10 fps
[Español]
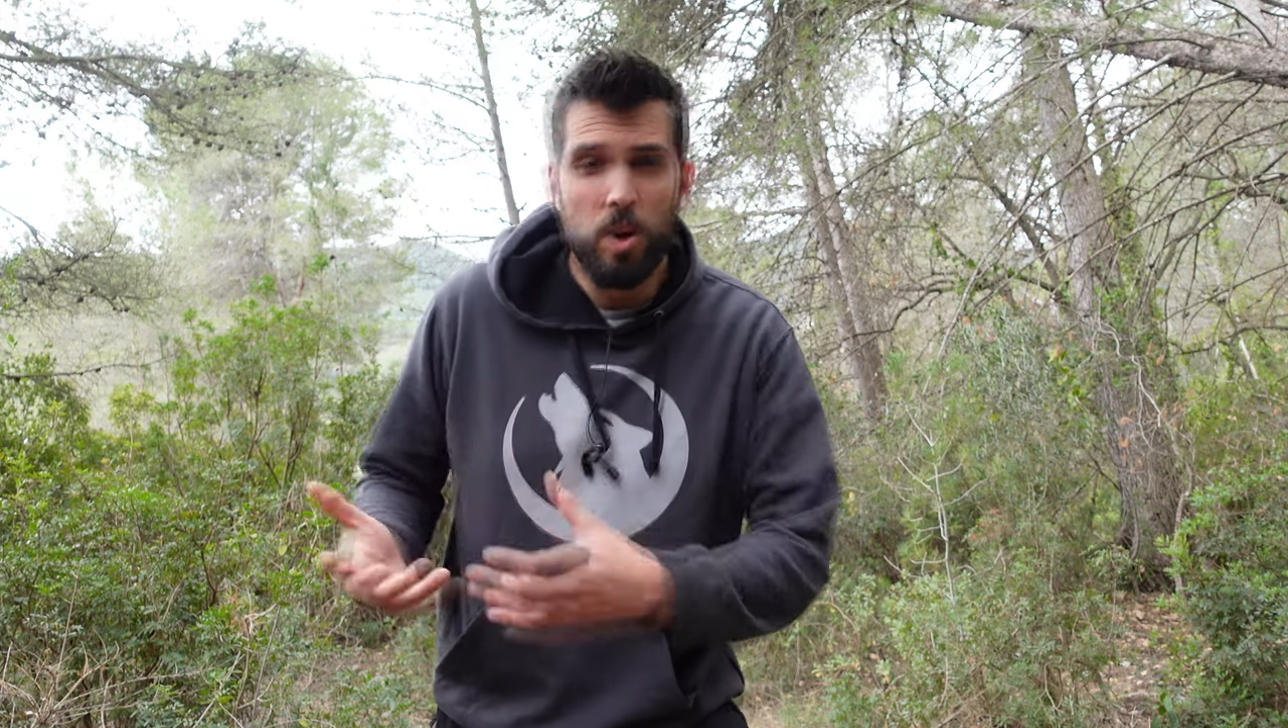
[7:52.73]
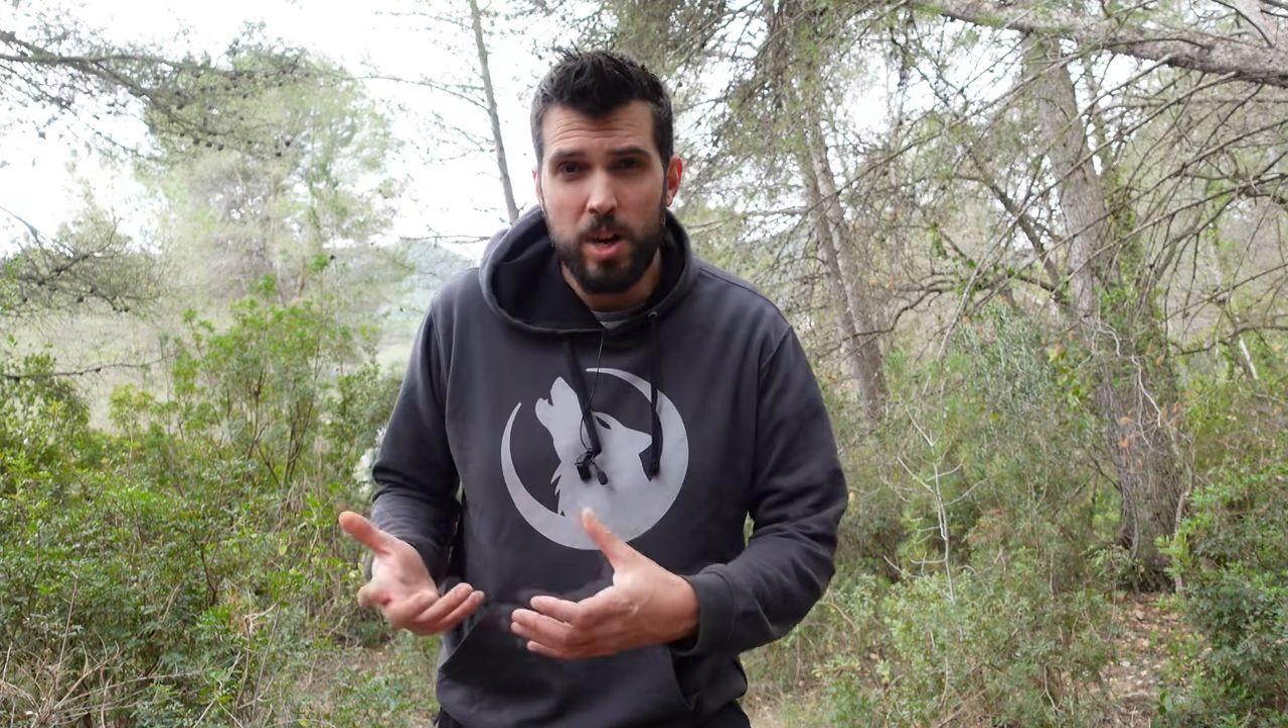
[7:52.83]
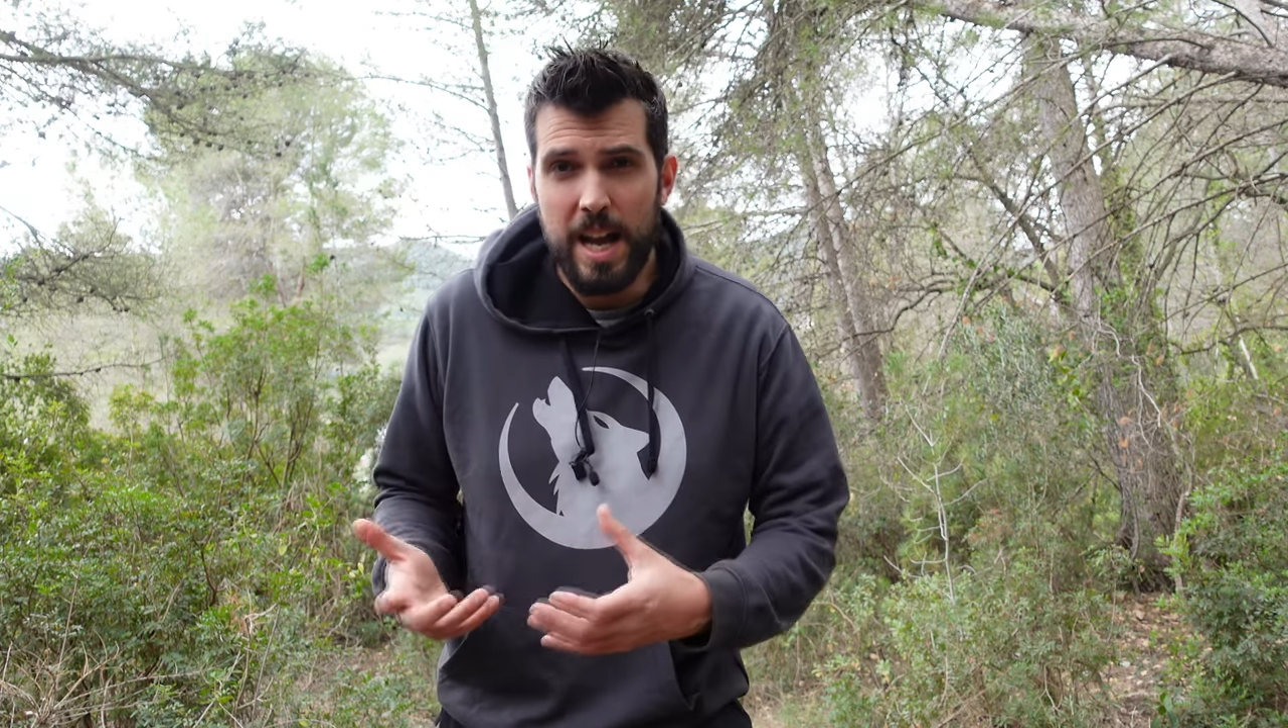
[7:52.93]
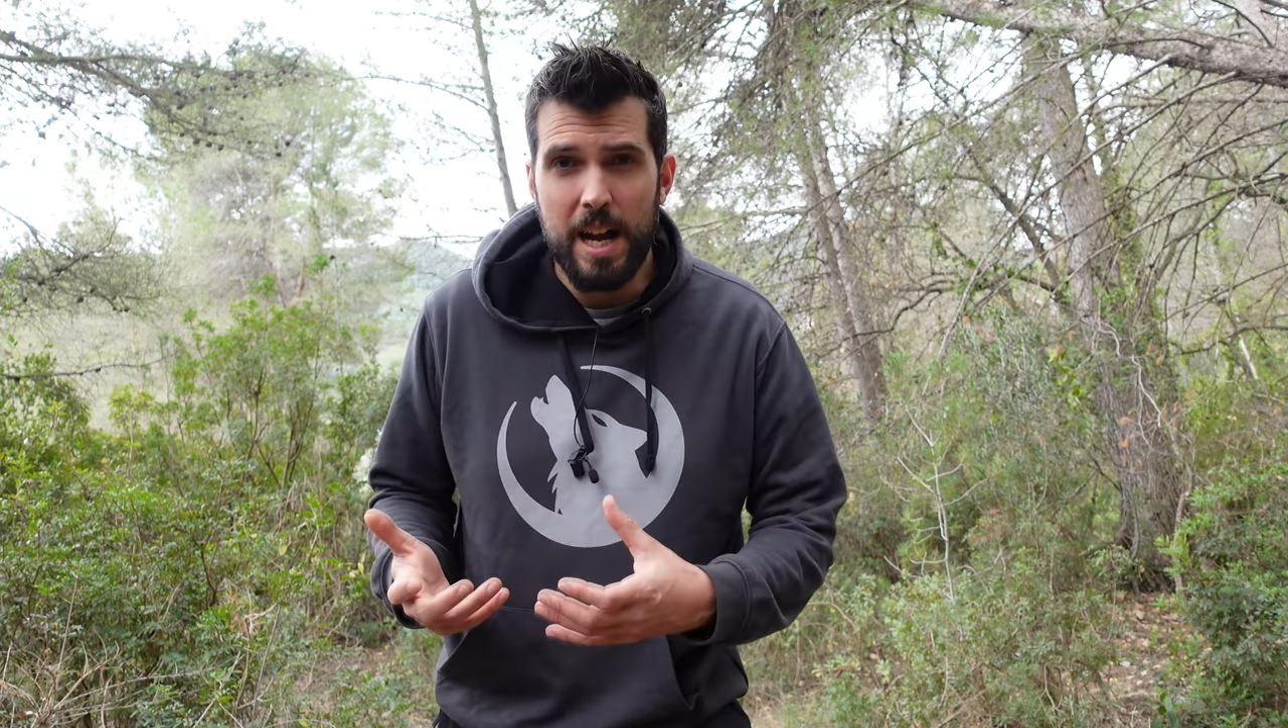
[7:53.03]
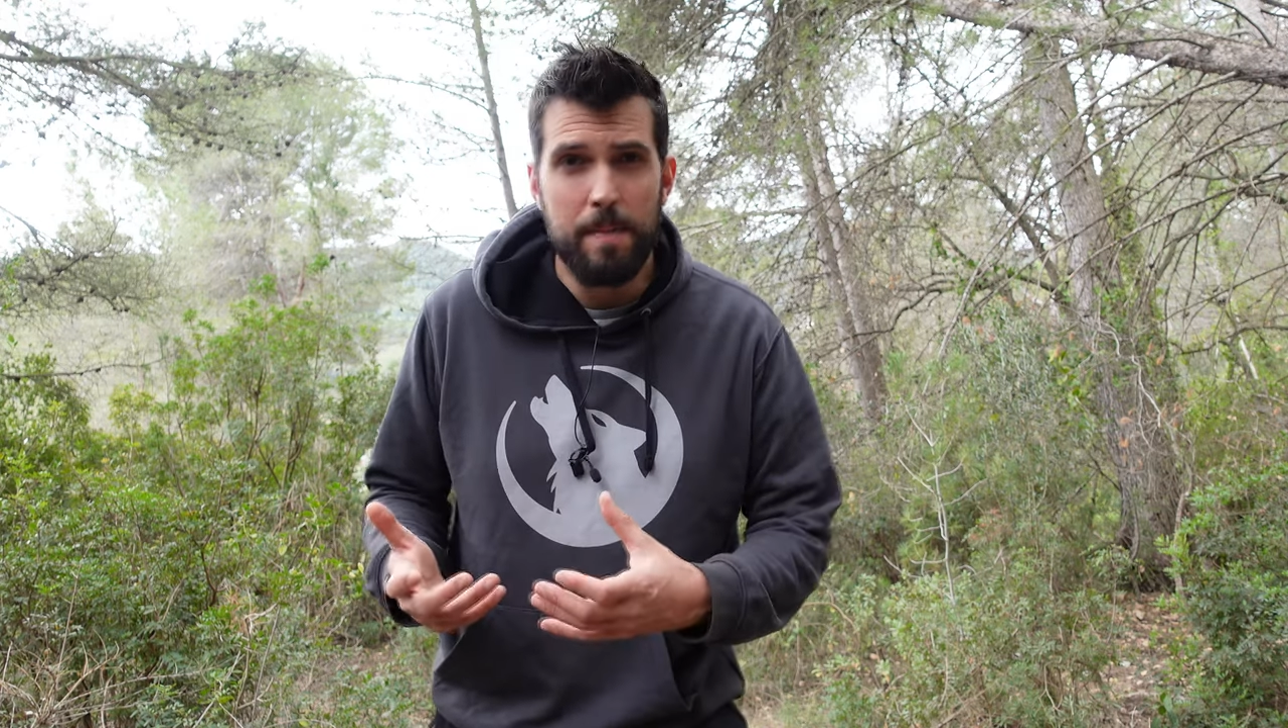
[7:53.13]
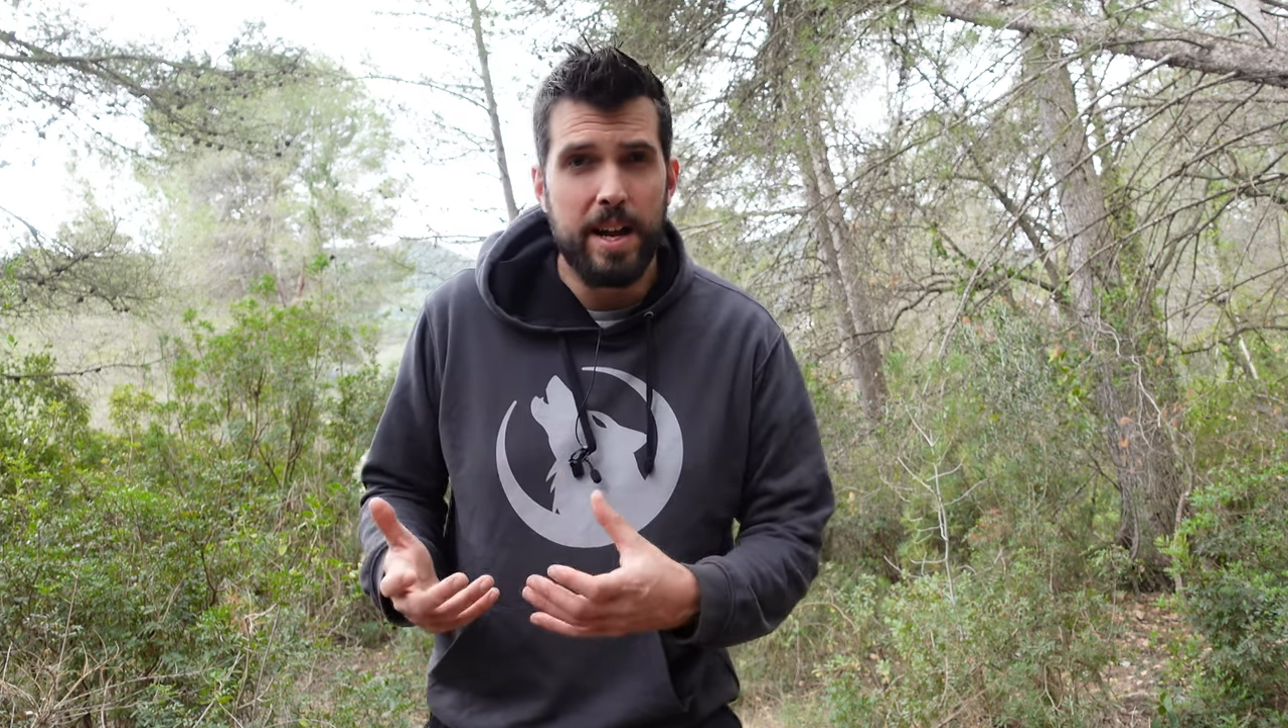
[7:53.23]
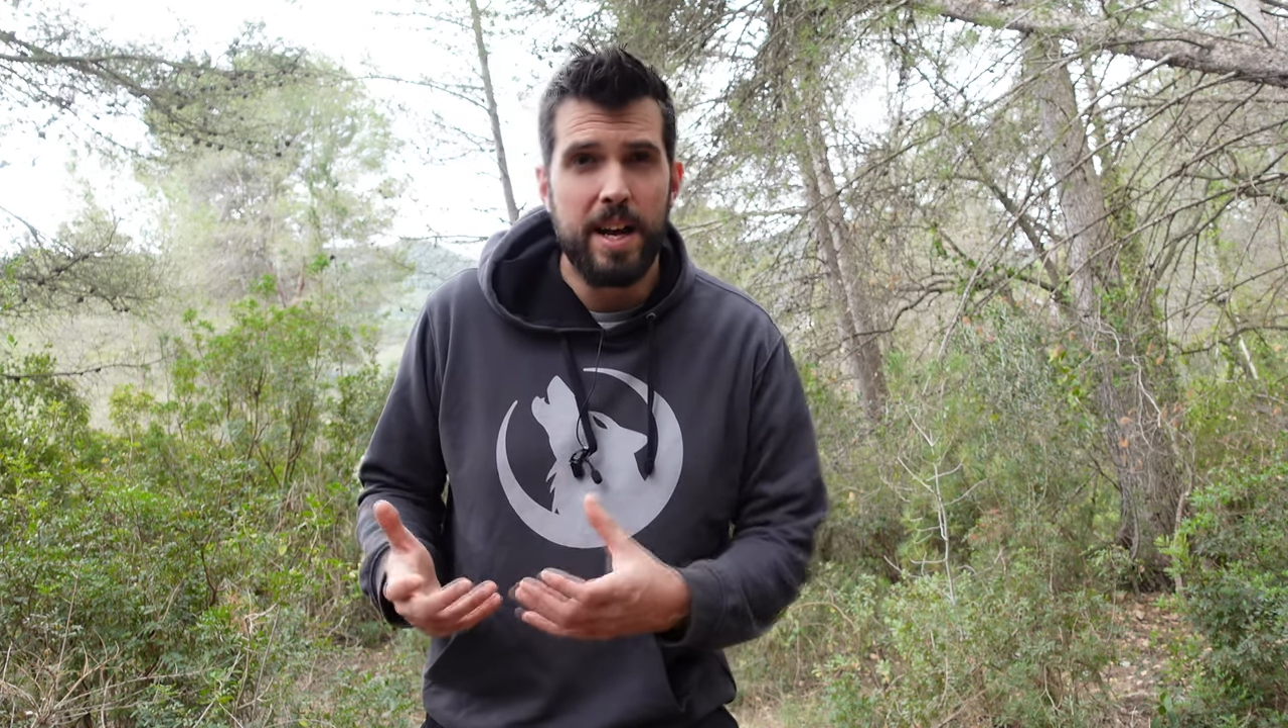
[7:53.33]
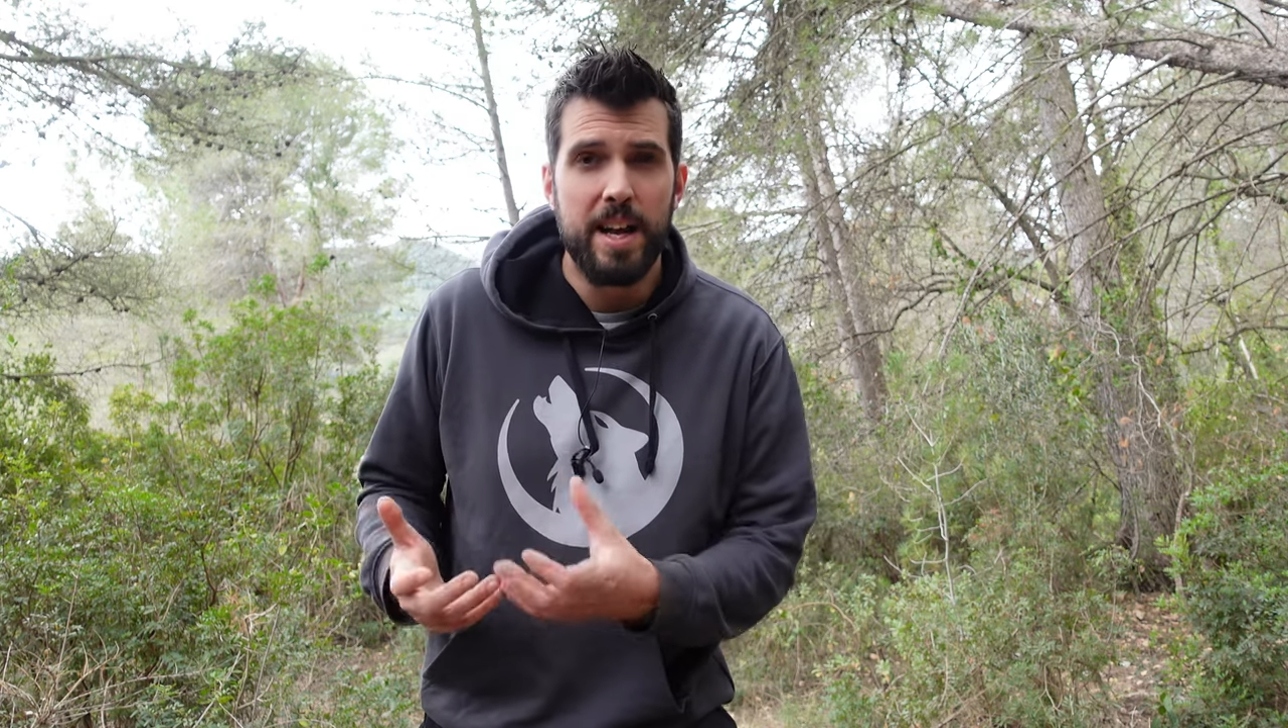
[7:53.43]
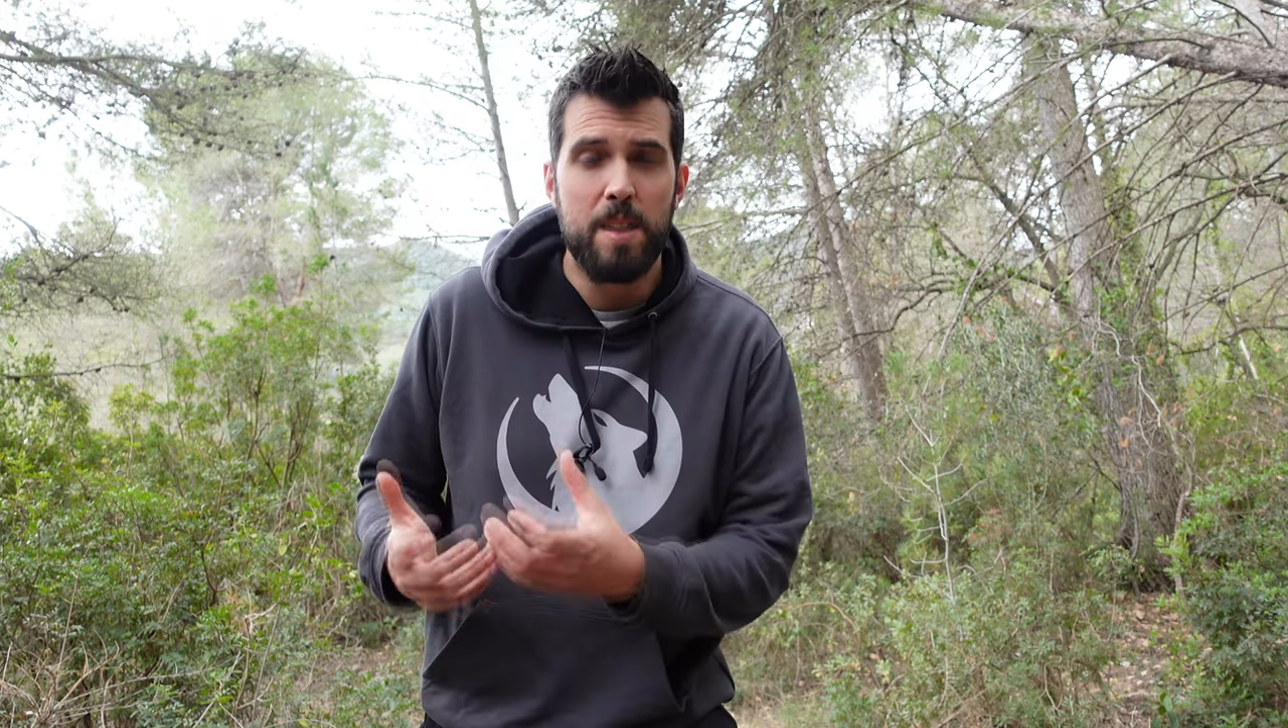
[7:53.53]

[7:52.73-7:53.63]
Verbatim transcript: con la cámara